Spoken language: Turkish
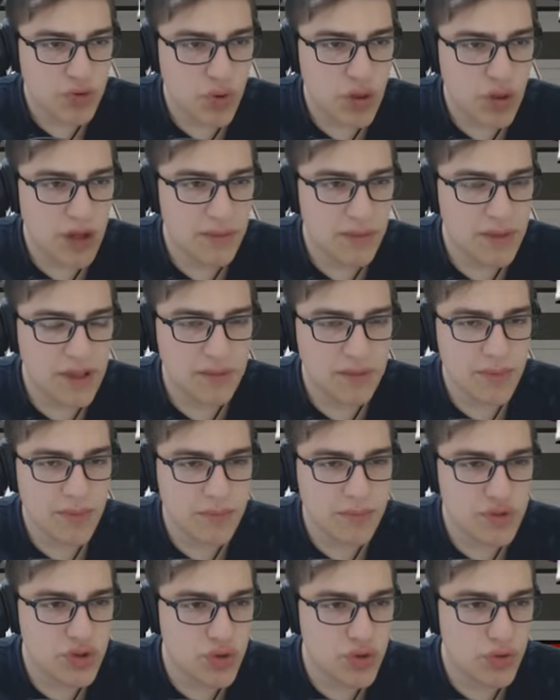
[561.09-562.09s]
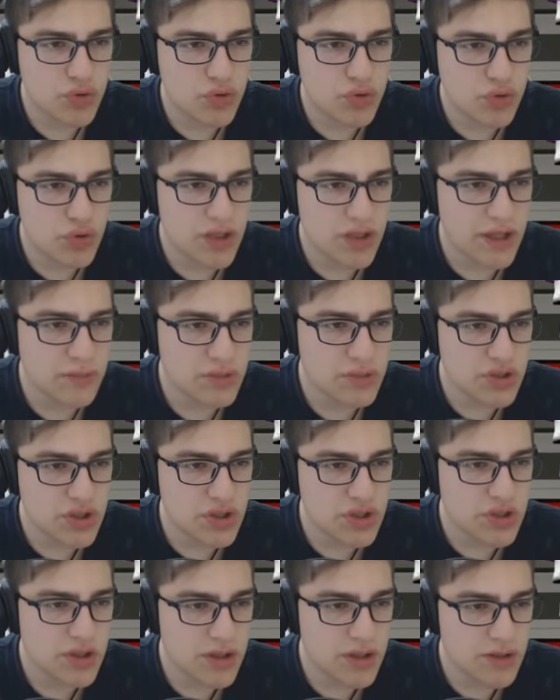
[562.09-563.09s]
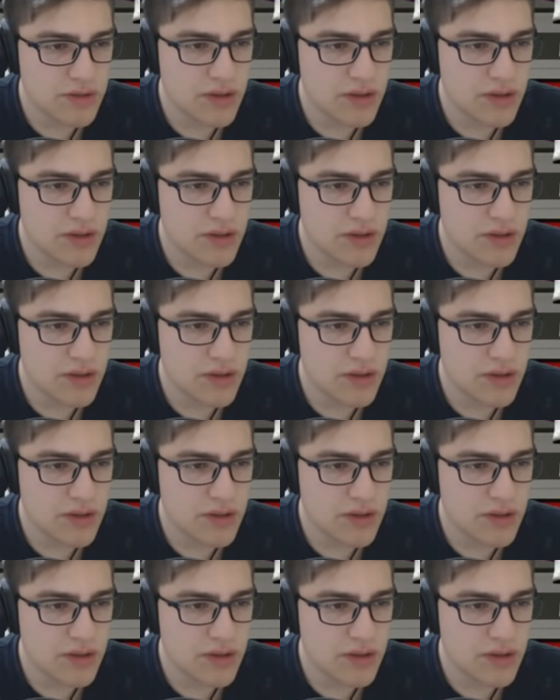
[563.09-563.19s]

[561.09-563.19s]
çok aman aman bir şey yok. Şu neymiş?